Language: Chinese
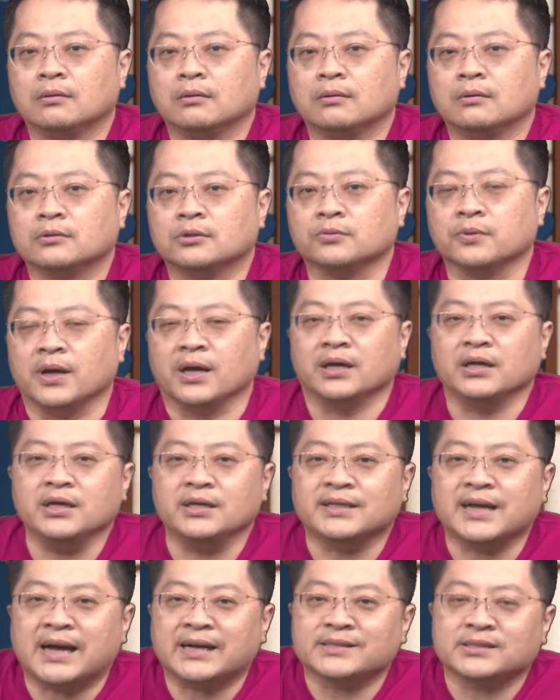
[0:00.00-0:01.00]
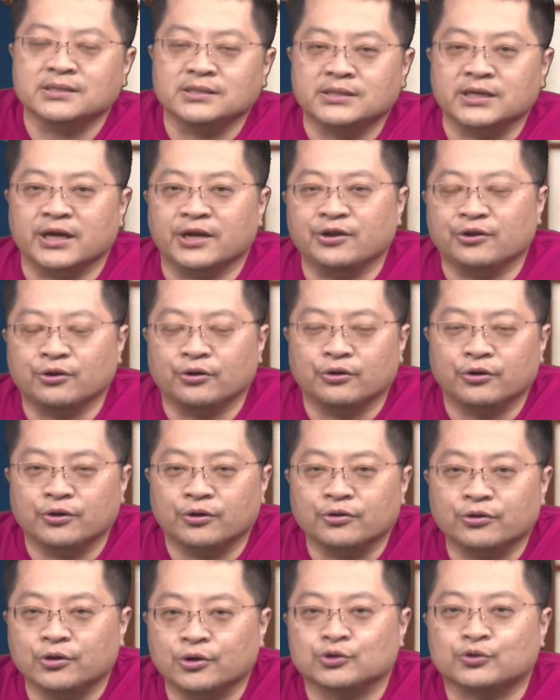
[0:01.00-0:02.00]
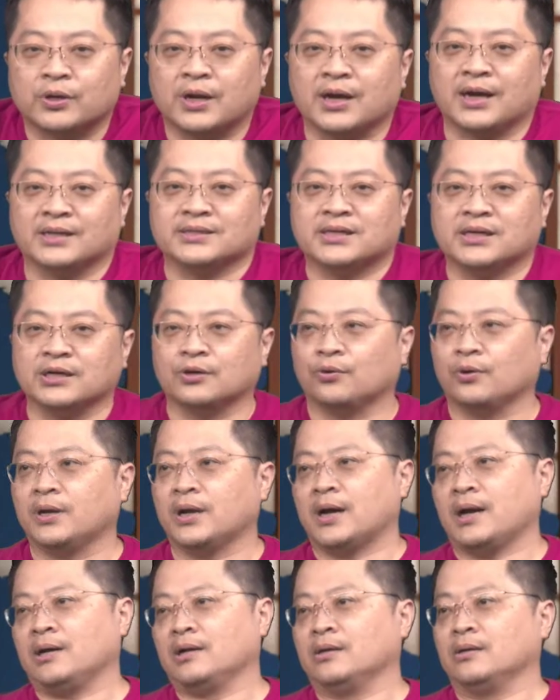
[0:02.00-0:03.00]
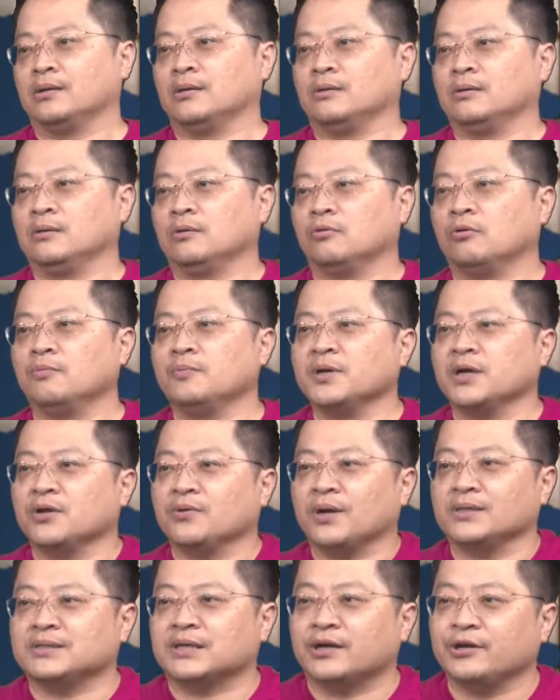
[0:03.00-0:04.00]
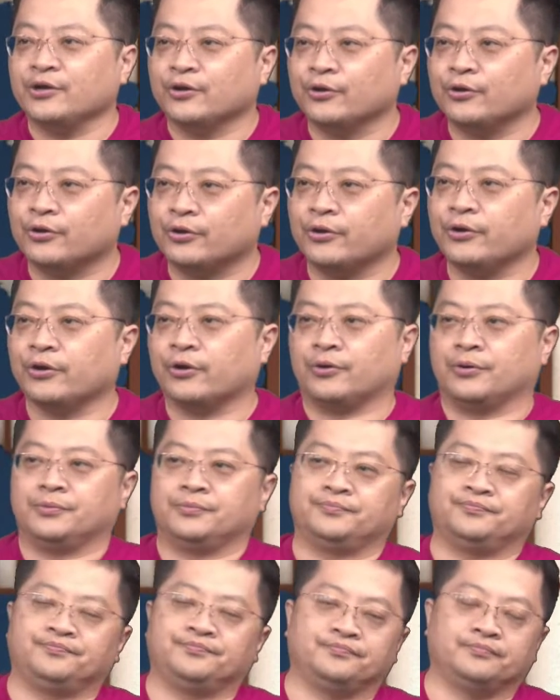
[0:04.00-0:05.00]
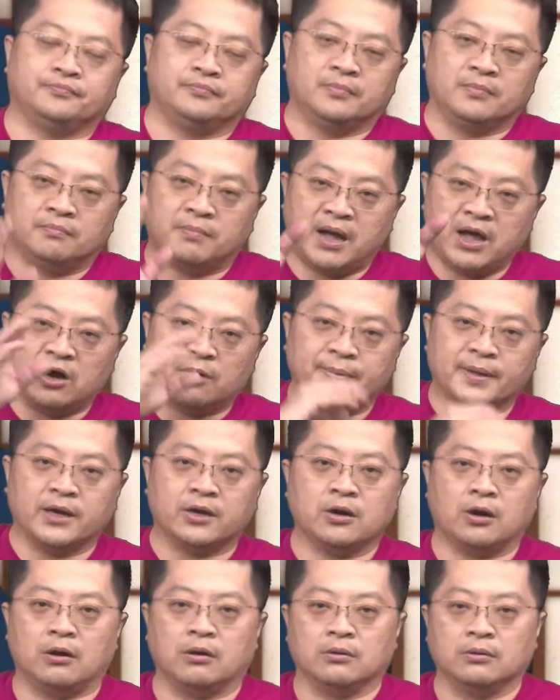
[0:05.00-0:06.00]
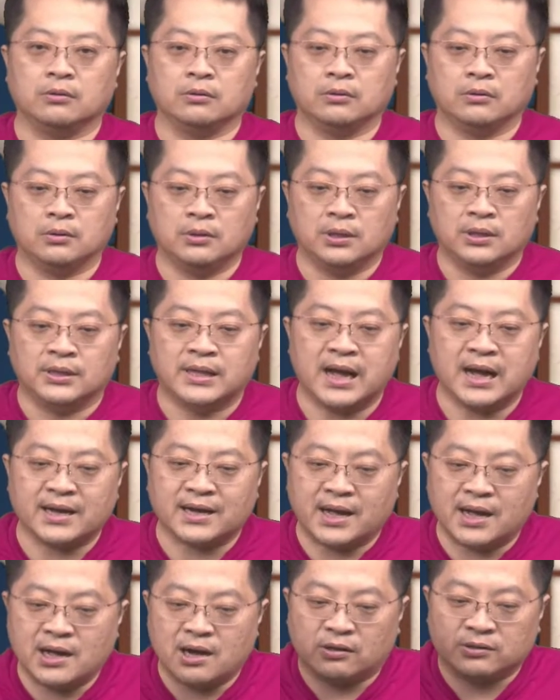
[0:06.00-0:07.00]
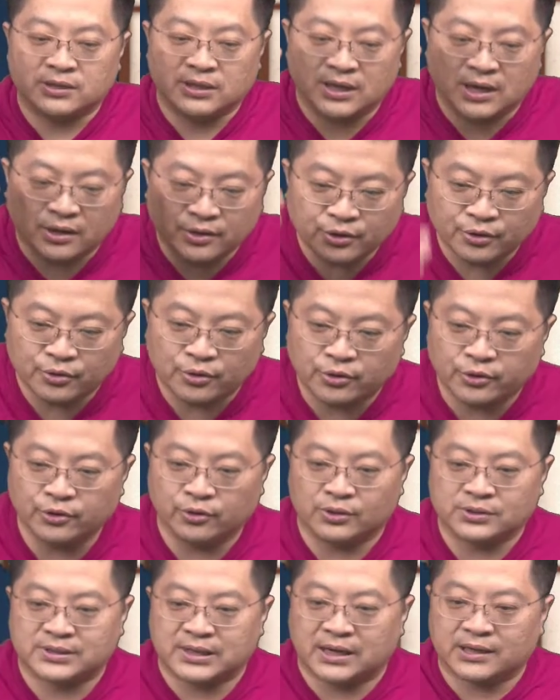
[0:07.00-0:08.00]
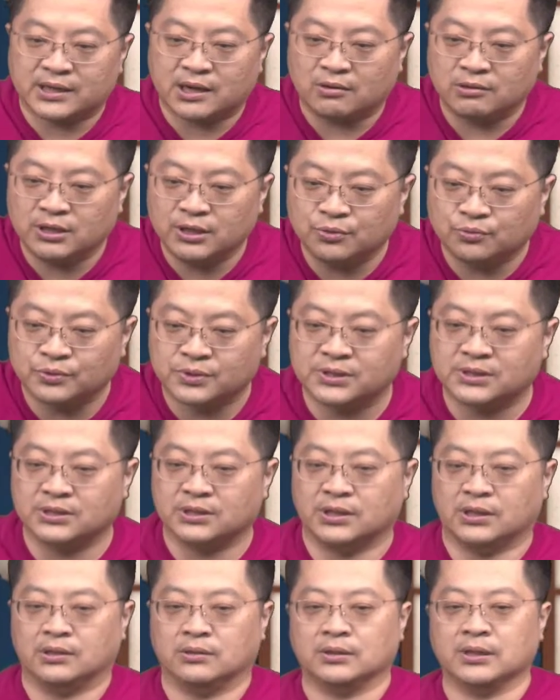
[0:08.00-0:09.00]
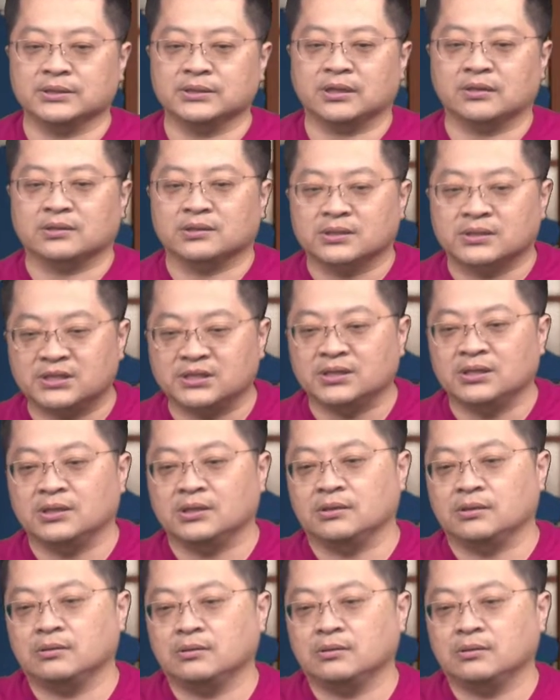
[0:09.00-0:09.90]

对不对？易大世界六六六六六专案撤回来了，我们不能乱讲六六六。卖欧北购，它刚好跌到六六六，涨到一五四零，它叫细粒，